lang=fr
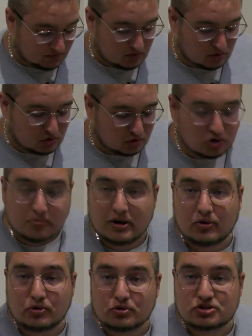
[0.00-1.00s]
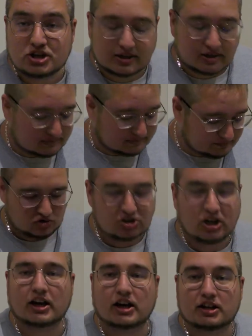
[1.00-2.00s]
Donc une demi-langouste chacun,
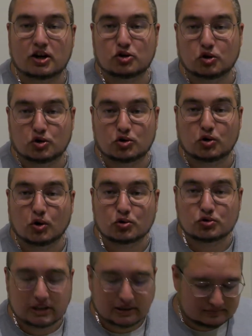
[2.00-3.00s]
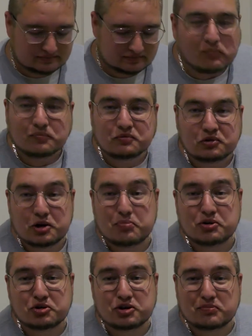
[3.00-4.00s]
sacrée taille euh, de langouste. Hein. On n'est pas
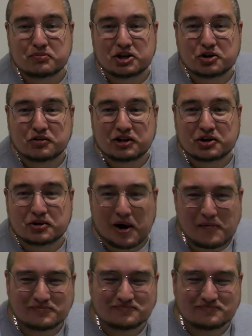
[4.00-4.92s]
sur de la petite crevette quoi.